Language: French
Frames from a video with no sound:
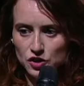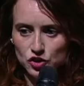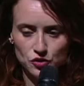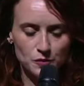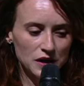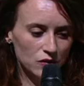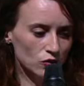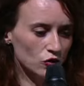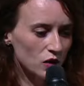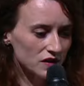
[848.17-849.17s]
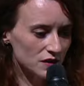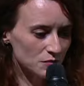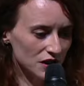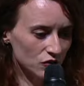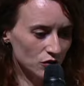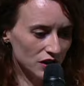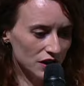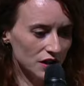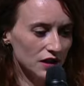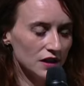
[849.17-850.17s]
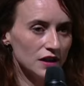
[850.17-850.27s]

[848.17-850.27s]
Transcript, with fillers: Je pars sur trois types d'ateliers.